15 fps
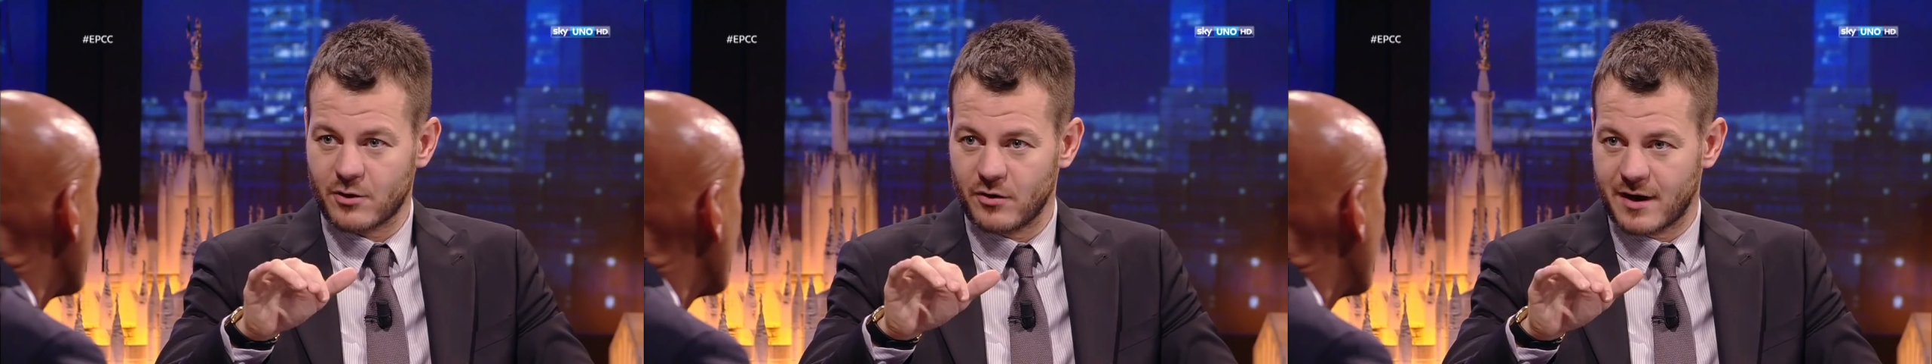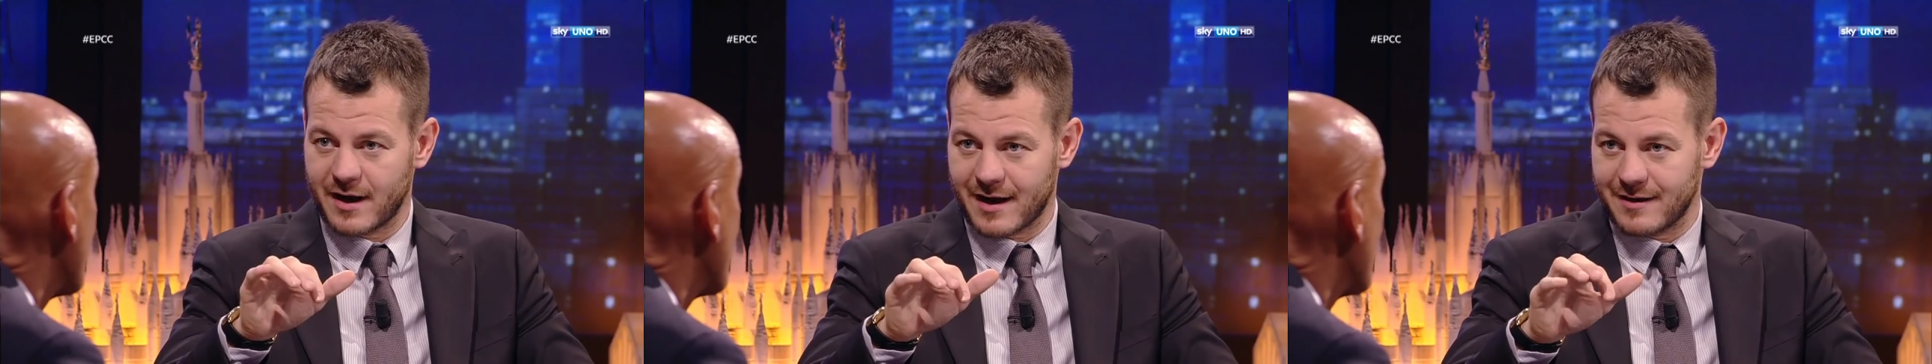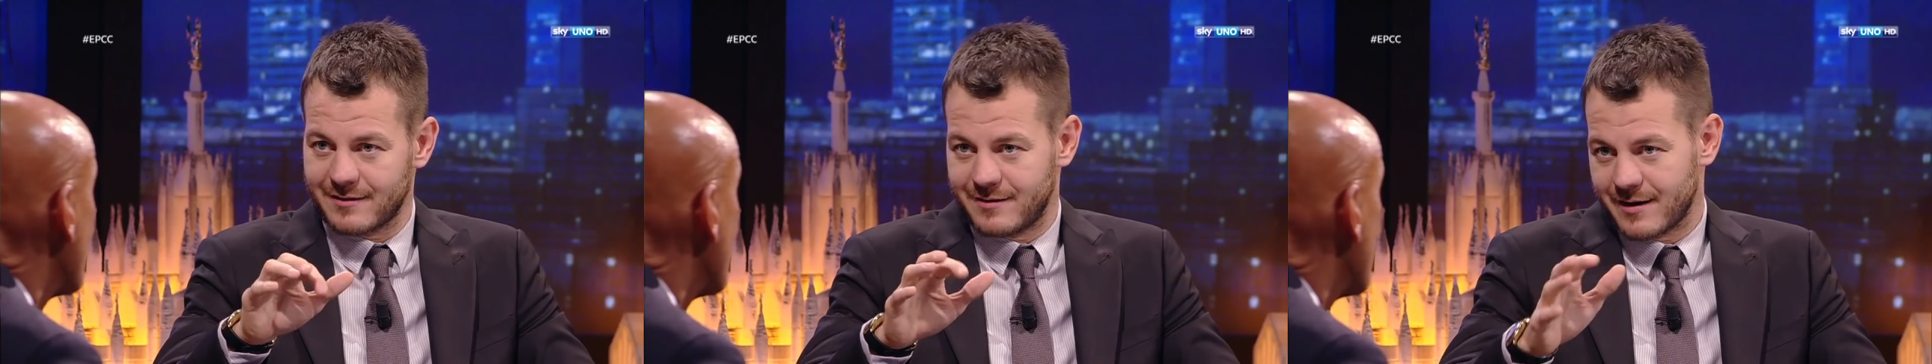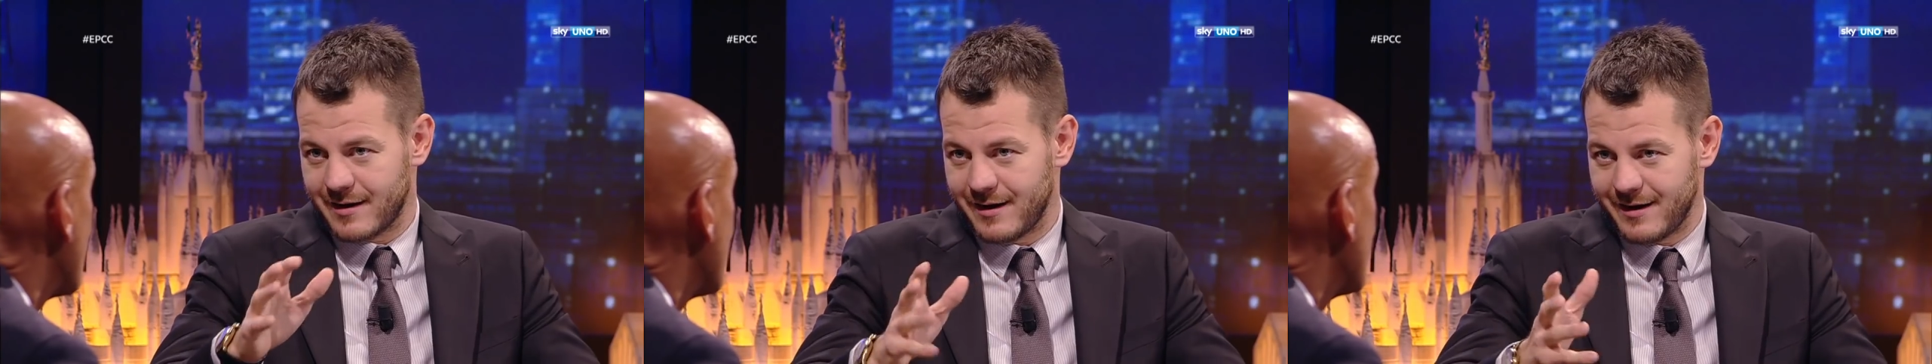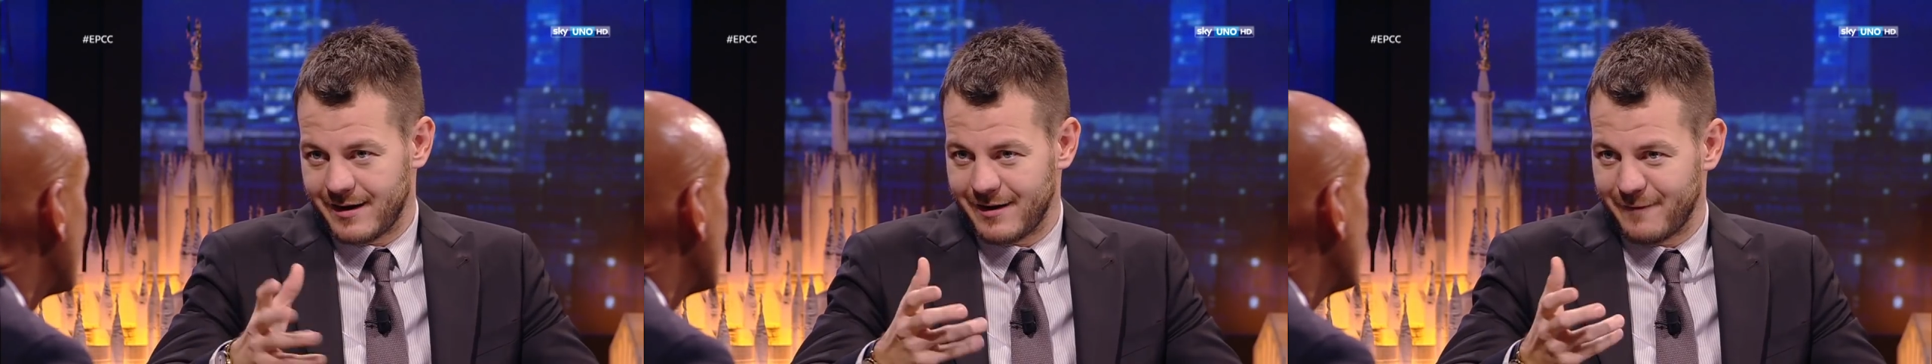con
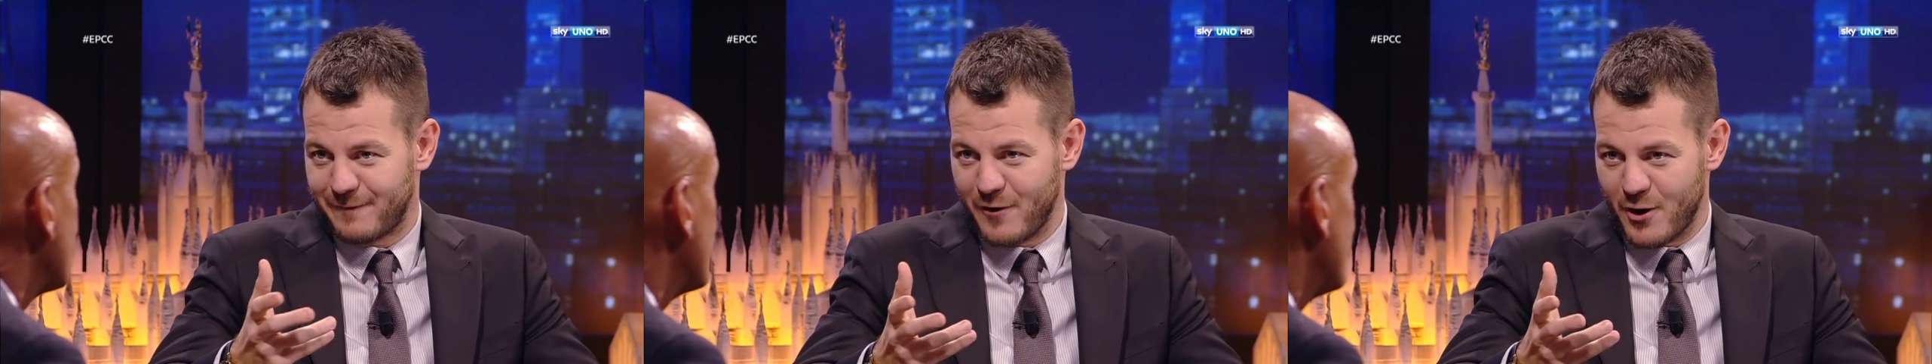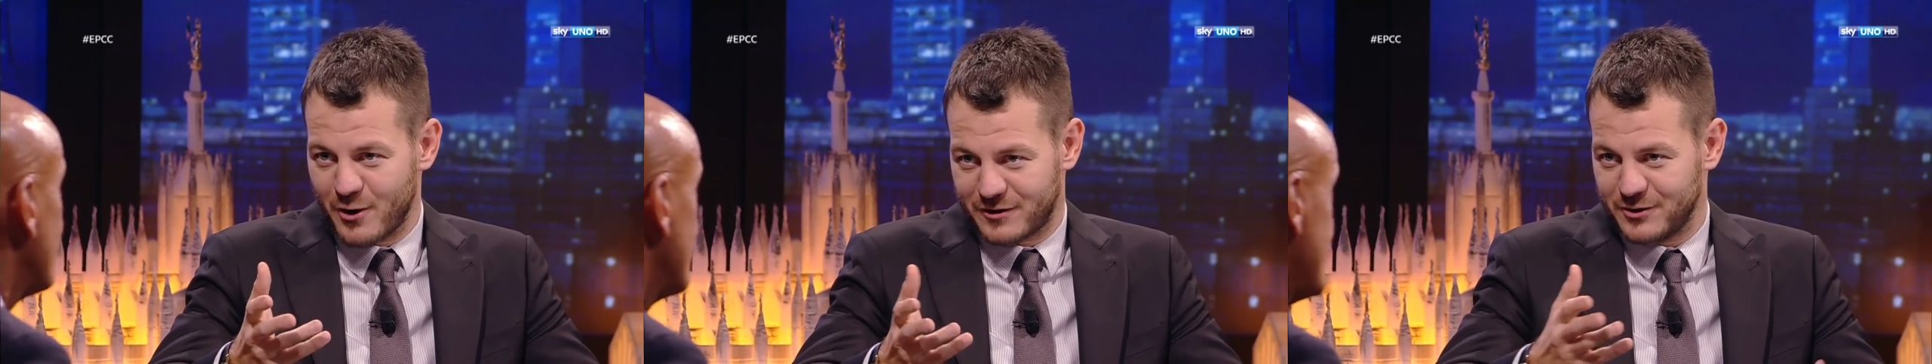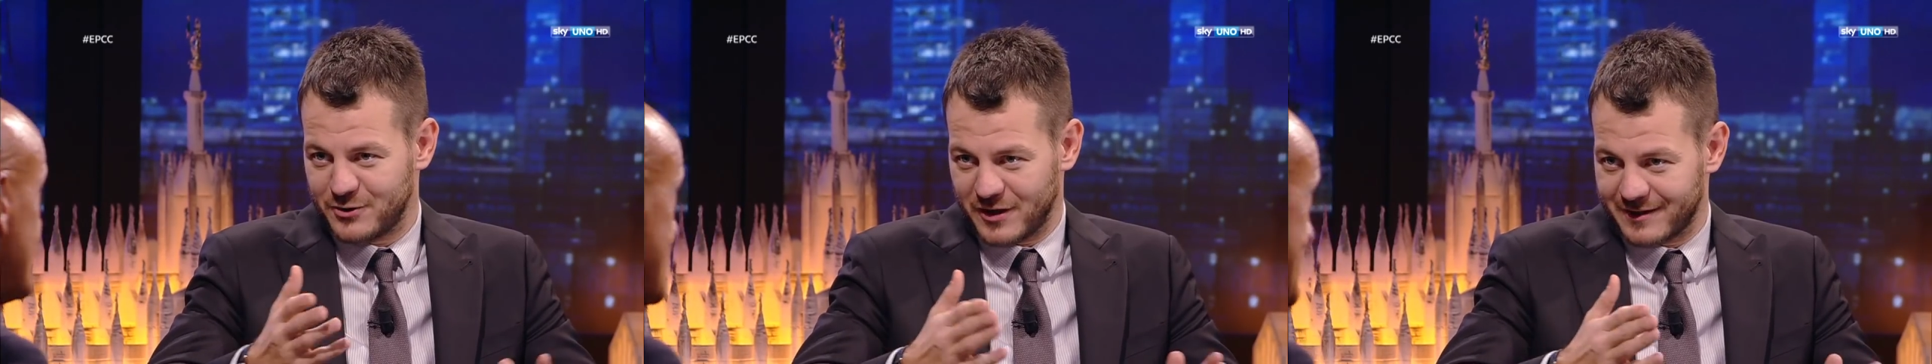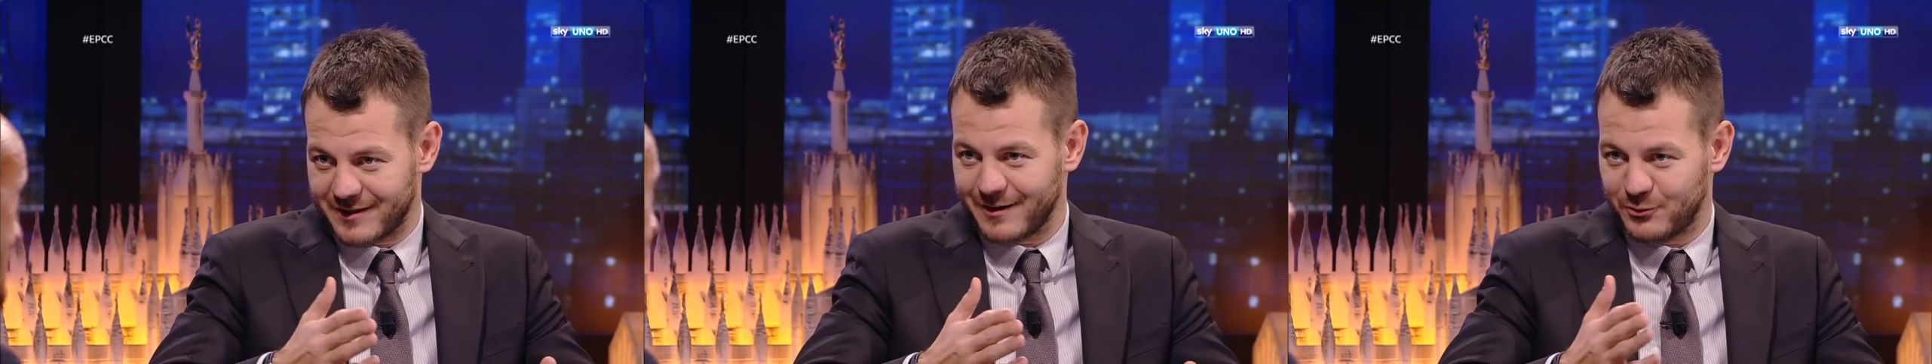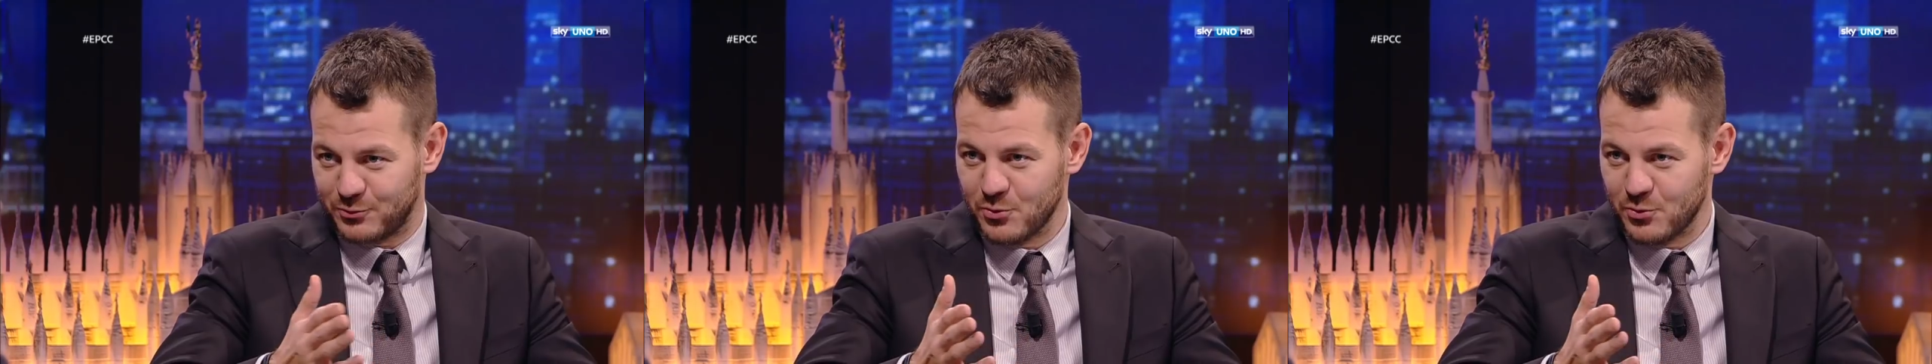caratteri forti, cioè sì,